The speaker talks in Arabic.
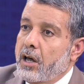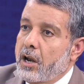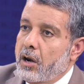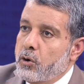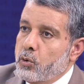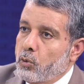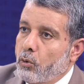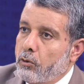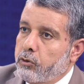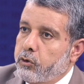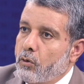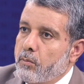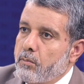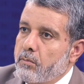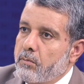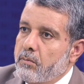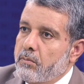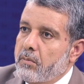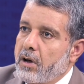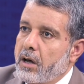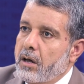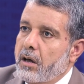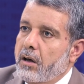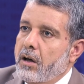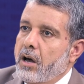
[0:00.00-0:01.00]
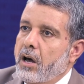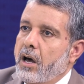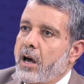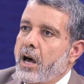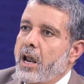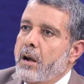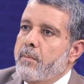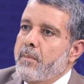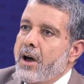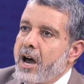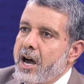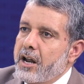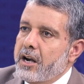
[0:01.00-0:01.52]
النظم آه،
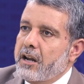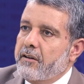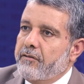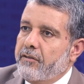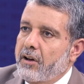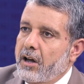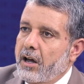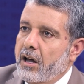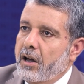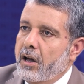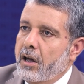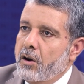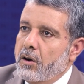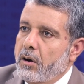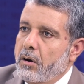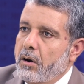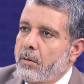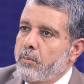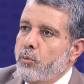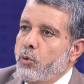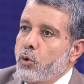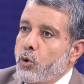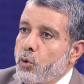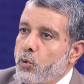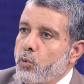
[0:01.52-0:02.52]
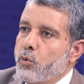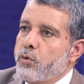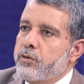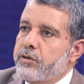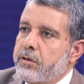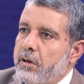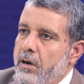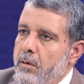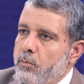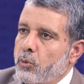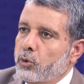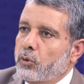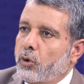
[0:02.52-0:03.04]
المعرفة
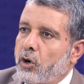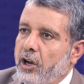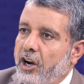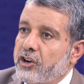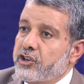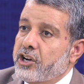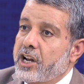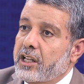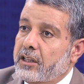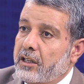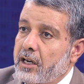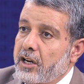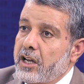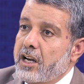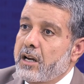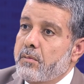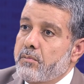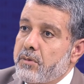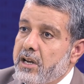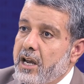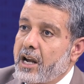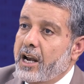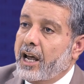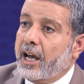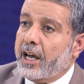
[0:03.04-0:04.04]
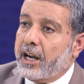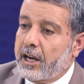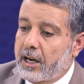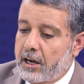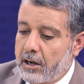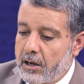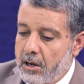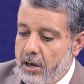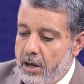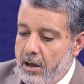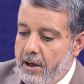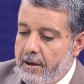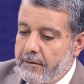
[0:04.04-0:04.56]
البحوث المخرجات العلمية إلى آخره
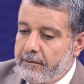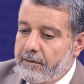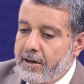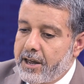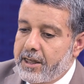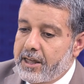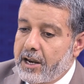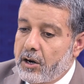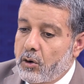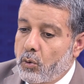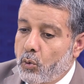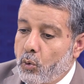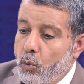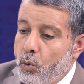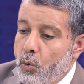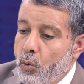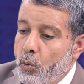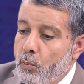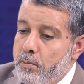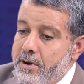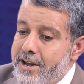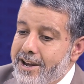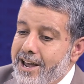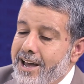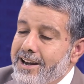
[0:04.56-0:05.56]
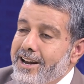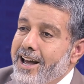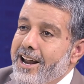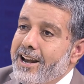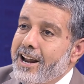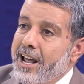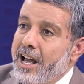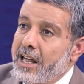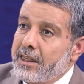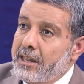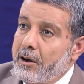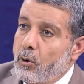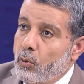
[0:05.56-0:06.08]
فإذا وبناء
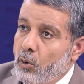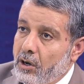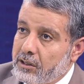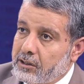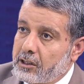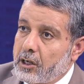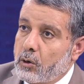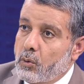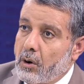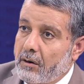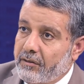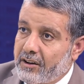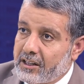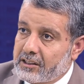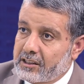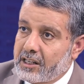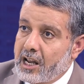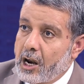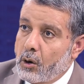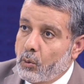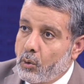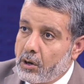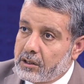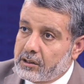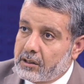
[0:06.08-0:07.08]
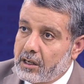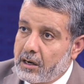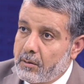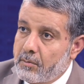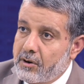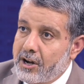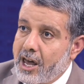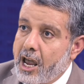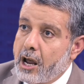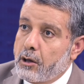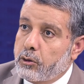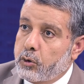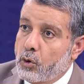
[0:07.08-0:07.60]
على هذا الوصل والفصل الوصل
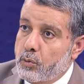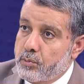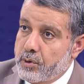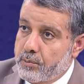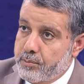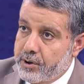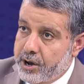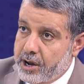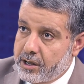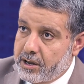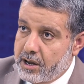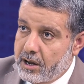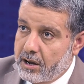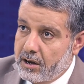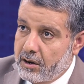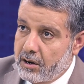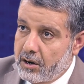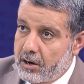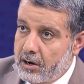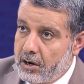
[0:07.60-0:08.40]
من حيث المبادئ